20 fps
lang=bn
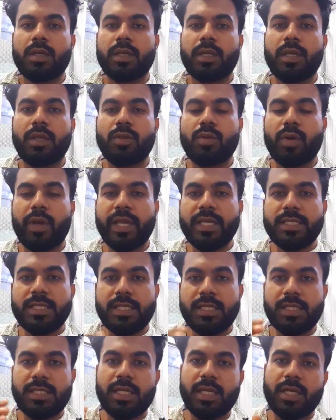কিন্তু এই
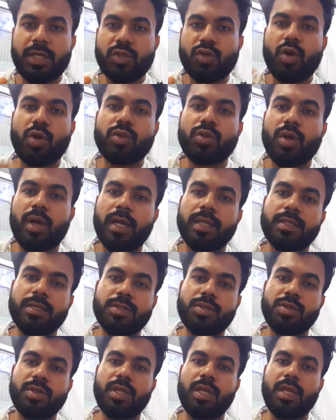জিনিসটাকে শক্ত হাতে
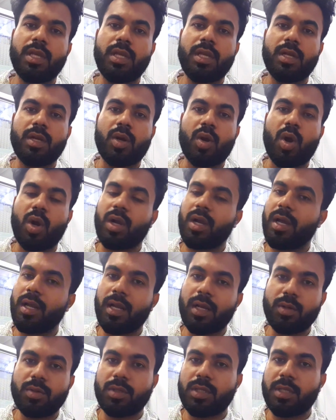যদি রক্ষা
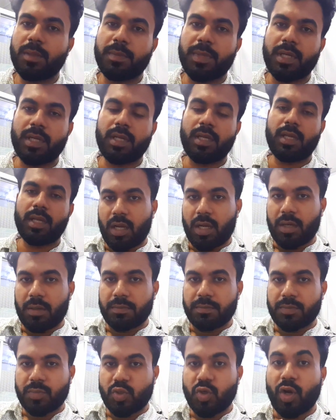না করতে পারি
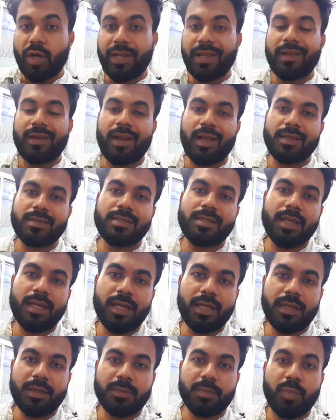সঠিক
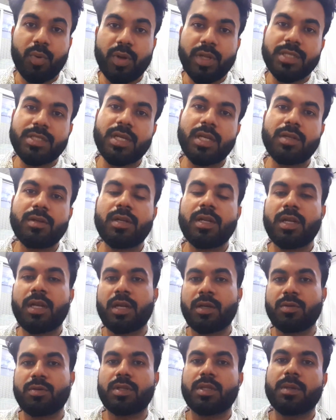রাস্তায় পরিচালনা না
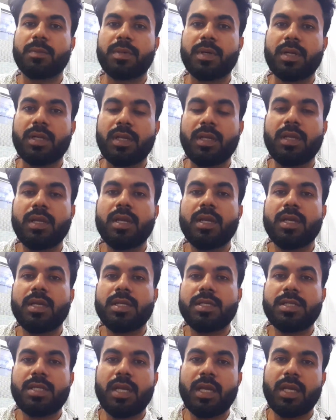করতে পারি
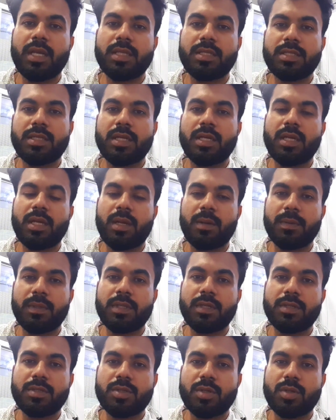সেক্ষেত্রে
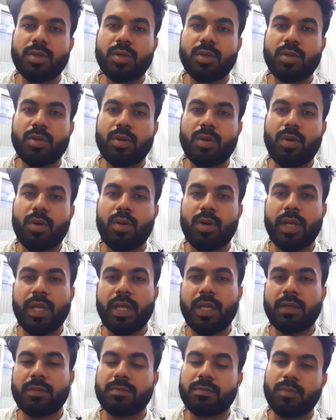আমাদের জন্য
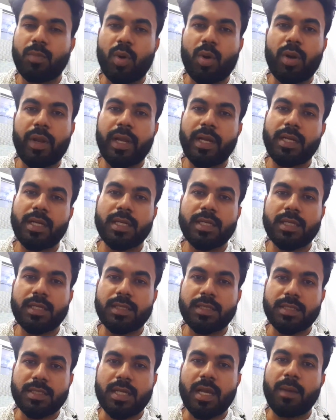অনেক বড় একটা
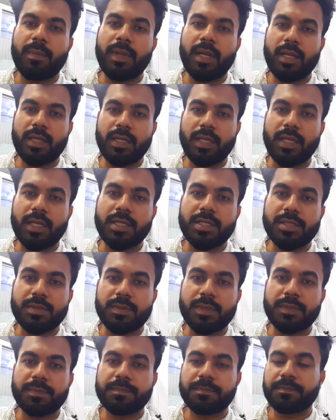ঝামেলা নিয়ে
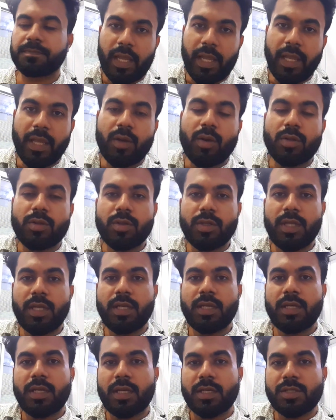আসবে এই
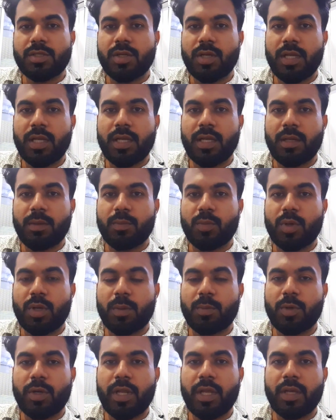কতদিন আসলে
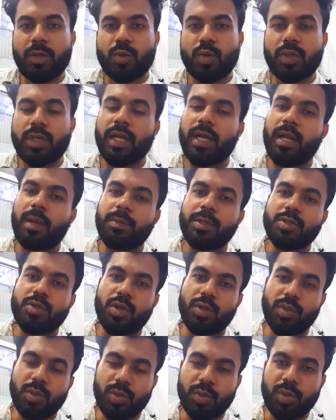মোটামুটি টুকটাক আমি
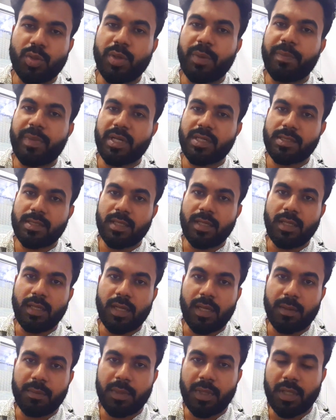যতটুকুই পারছি
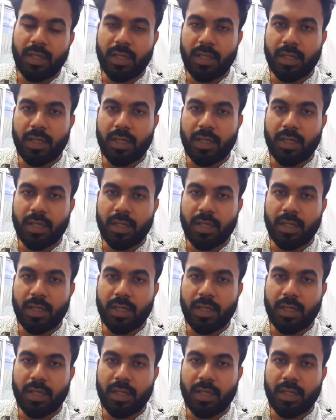আমি